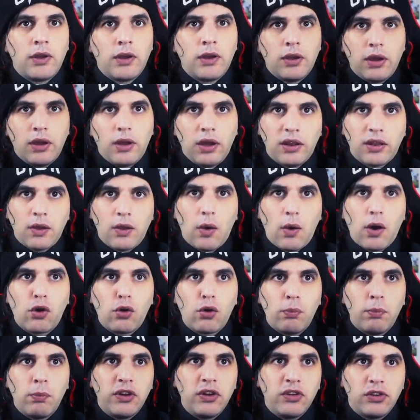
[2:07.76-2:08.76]
Estaba
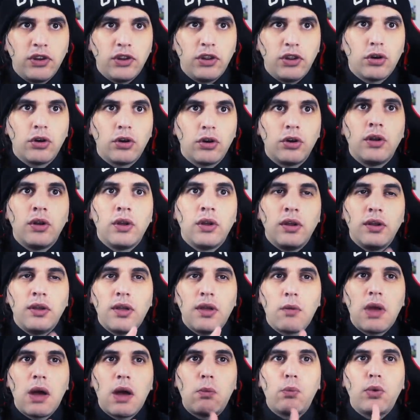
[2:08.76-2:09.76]
convencido y
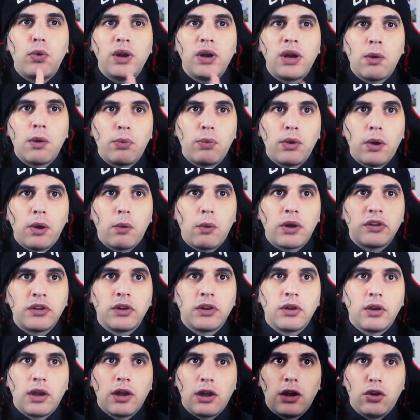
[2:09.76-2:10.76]
había buenas pruebas
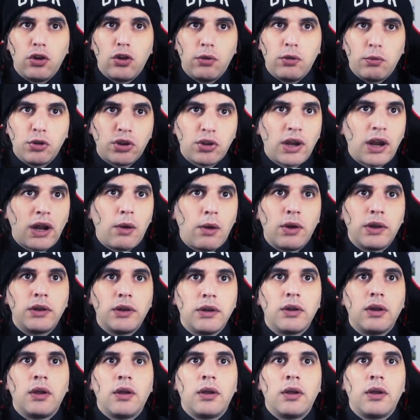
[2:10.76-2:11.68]
que lo demostraban